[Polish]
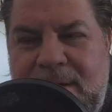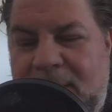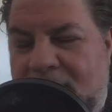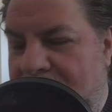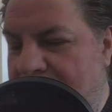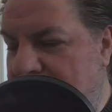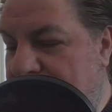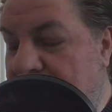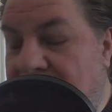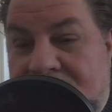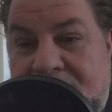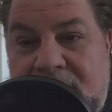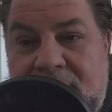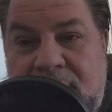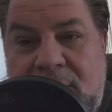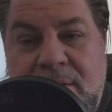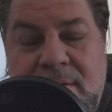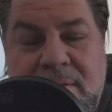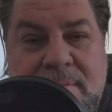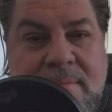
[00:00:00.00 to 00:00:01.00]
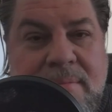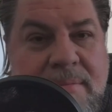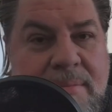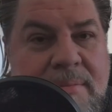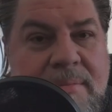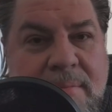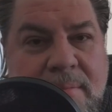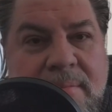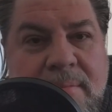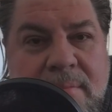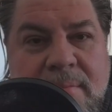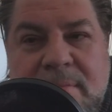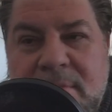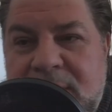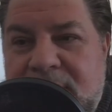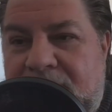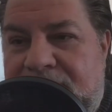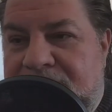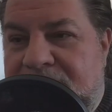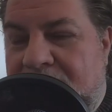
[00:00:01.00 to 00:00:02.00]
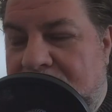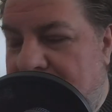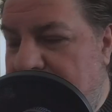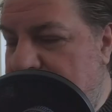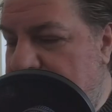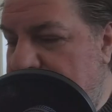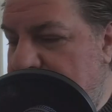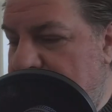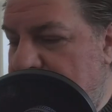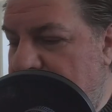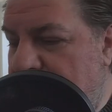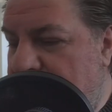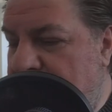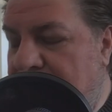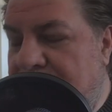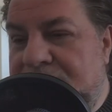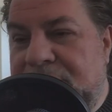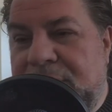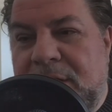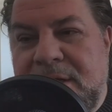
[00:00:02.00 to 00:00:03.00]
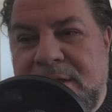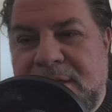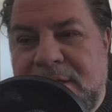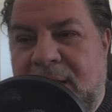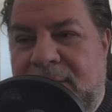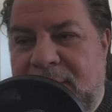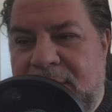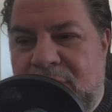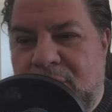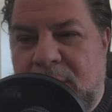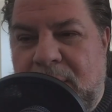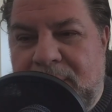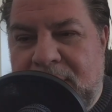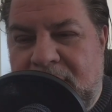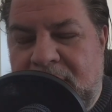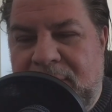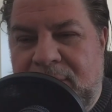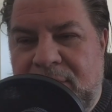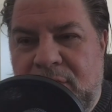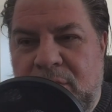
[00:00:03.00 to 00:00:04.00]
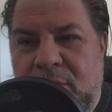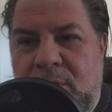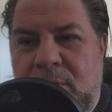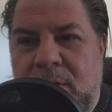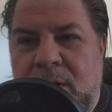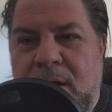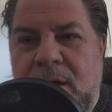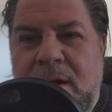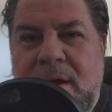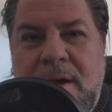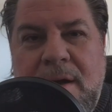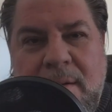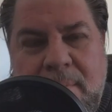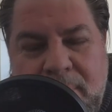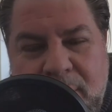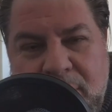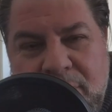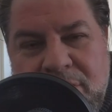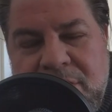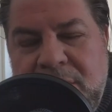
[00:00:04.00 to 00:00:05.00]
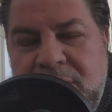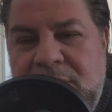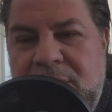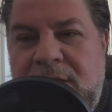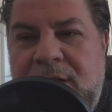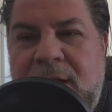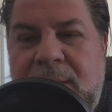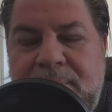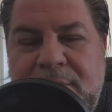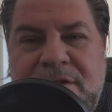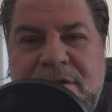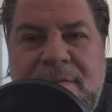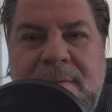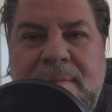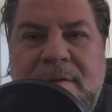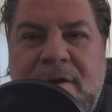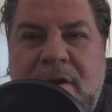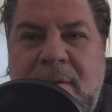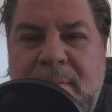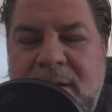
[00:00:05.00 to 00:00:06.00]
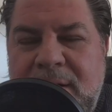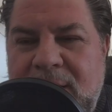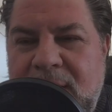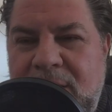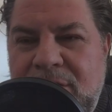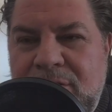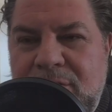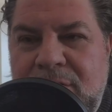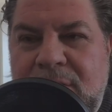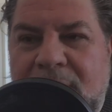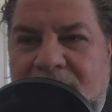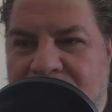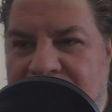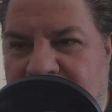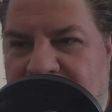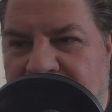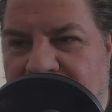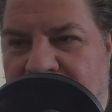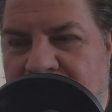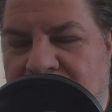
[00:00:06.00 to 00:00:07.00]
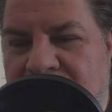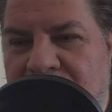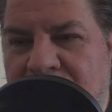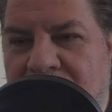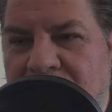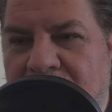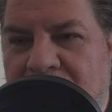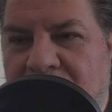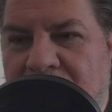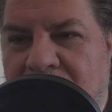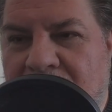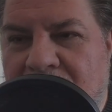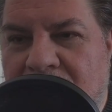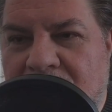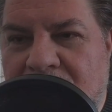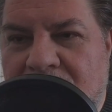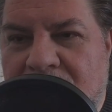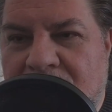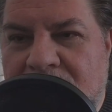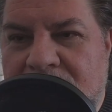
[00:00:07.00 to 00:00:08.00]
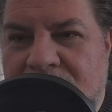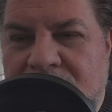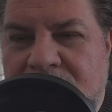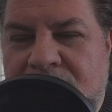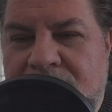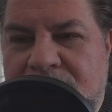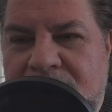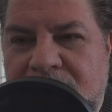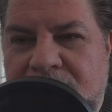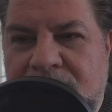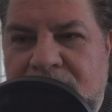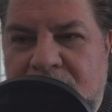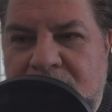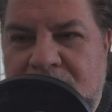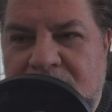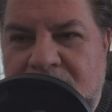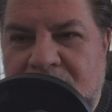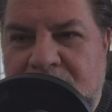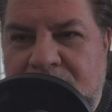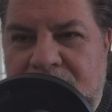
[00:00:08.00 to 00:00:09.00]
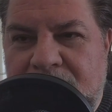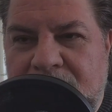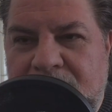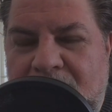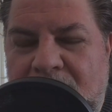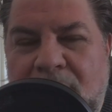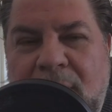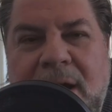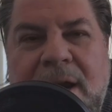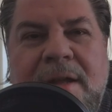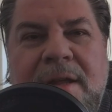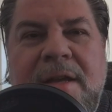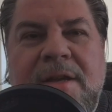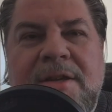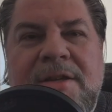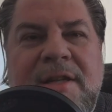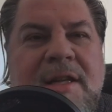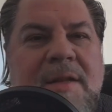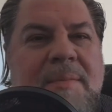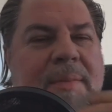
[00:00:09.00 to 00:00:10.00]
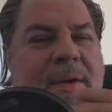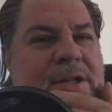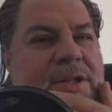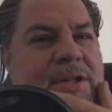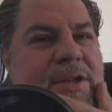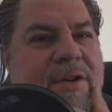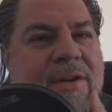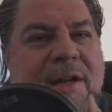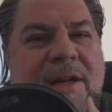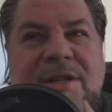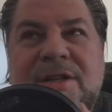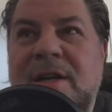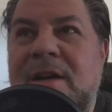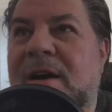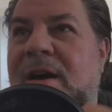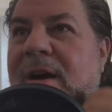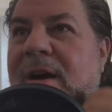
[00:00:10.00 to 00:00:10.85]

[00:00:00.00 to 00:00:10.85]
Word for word: Dlatego zawsze mówię, jeżeli stawiasz łapkę w dół, proszę cię, napisz mi w komentarzu dlaczego. Co się tobie nie podobało, ale nie idź nad persona, że aj,